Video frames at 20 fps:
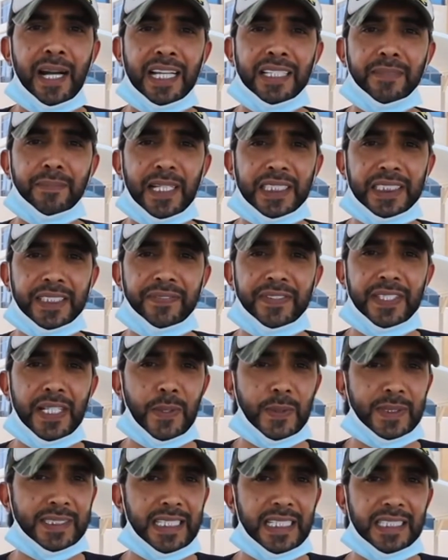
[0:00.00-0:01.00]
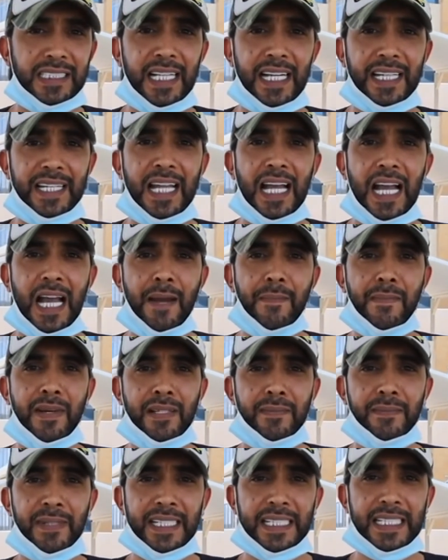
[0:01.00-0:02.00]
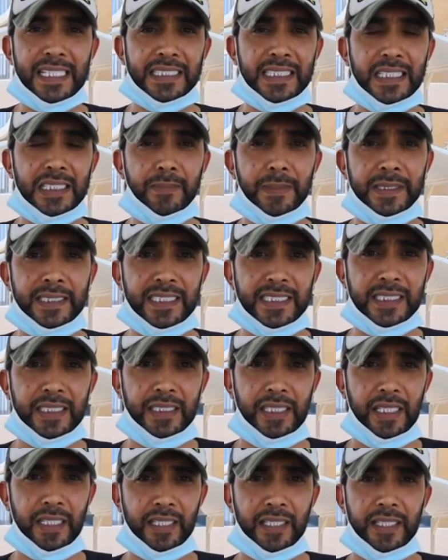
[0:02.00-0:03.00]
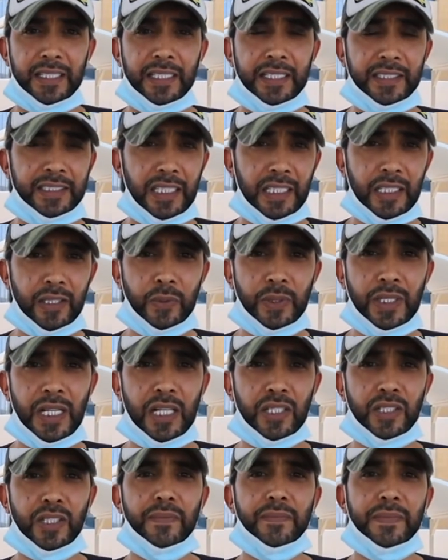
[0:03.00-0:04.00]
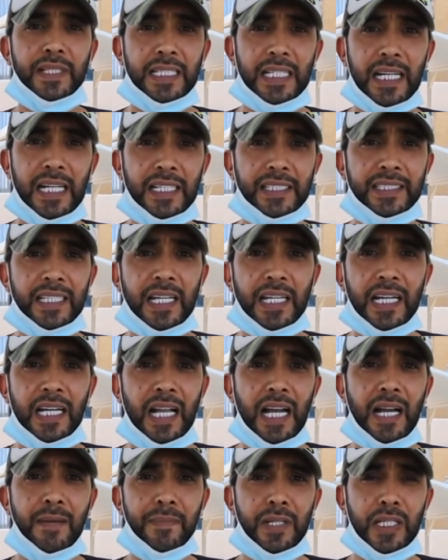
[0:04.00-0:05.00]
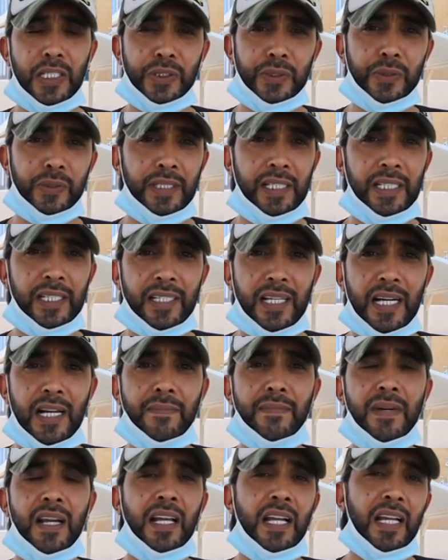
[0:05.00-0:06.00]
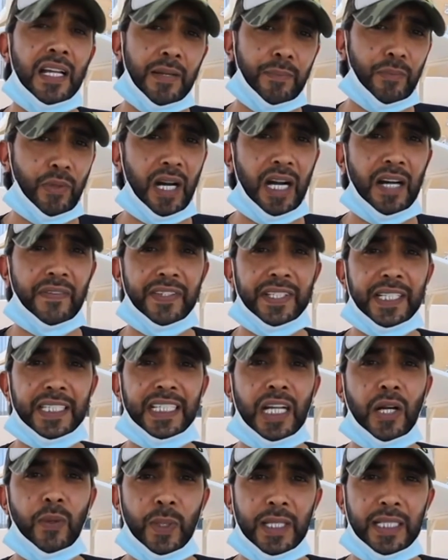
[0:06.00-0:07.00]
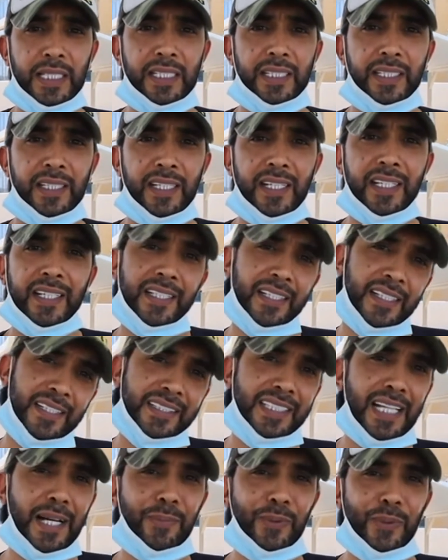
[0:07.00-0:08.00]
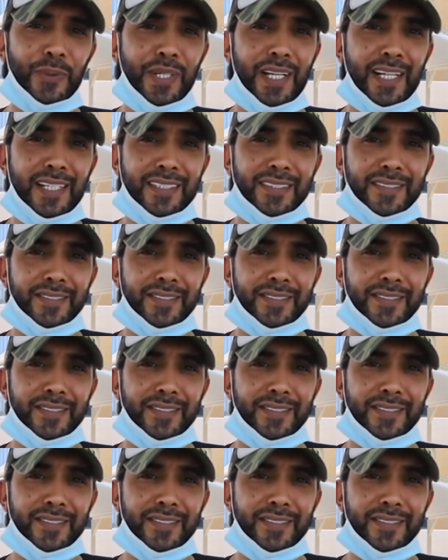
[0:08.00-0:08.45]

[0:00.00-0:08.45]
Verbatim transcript: بعد ما شفنا واستطلعنا عمل مركز خدمة الصديق ننتقل وياكم إلى الإدارة العامة لشؤون الإقامة محافظة حولي تابعونا